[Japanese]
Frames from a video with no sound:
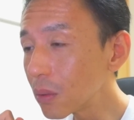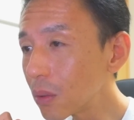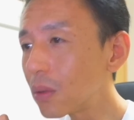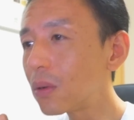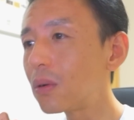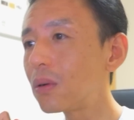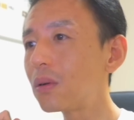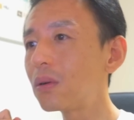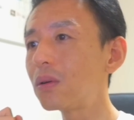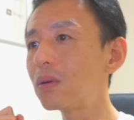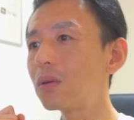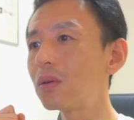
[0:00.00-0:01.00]

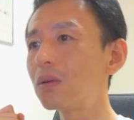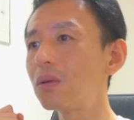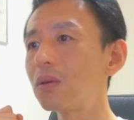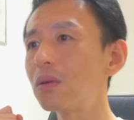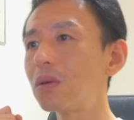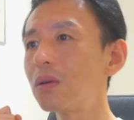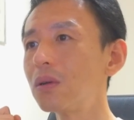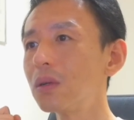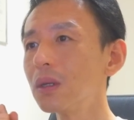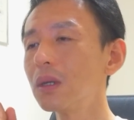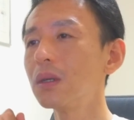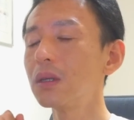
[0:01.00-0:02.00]
おお
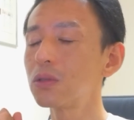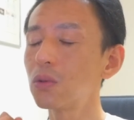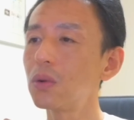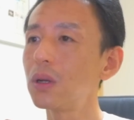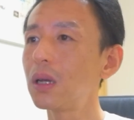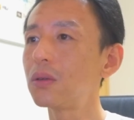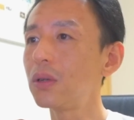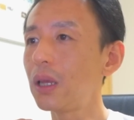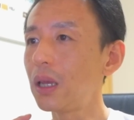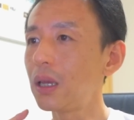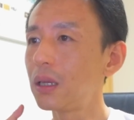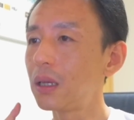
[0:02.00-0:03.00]
そうあの
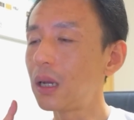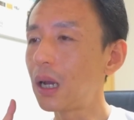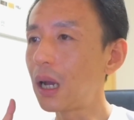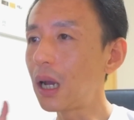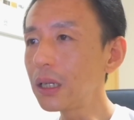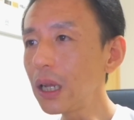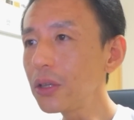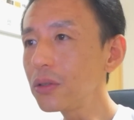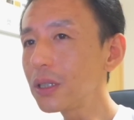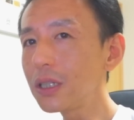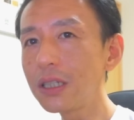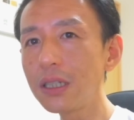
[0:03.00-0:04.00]
ね穴行
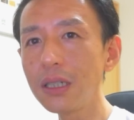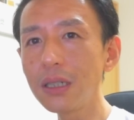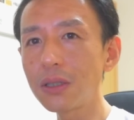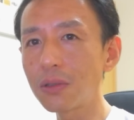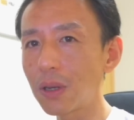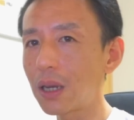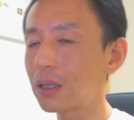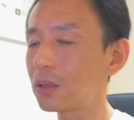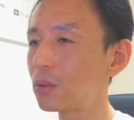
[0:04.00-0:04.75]
きシリーズは